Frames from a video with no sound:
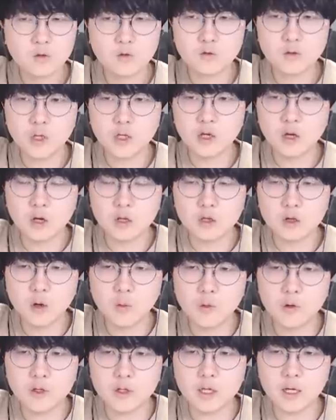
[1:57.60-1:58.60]
우선은 겉으로
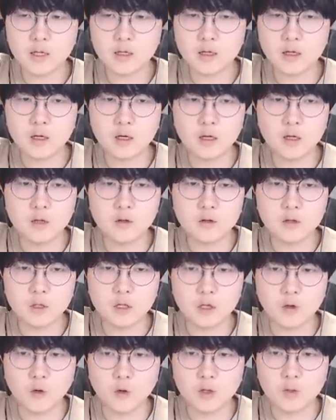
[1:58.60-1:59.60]
보기에는
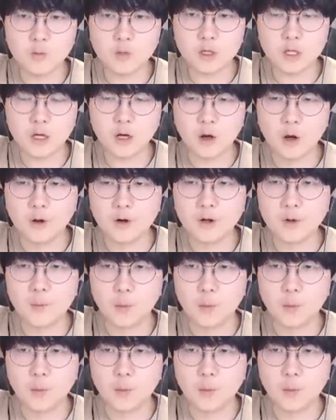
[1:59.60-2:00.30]
리오니보다 어려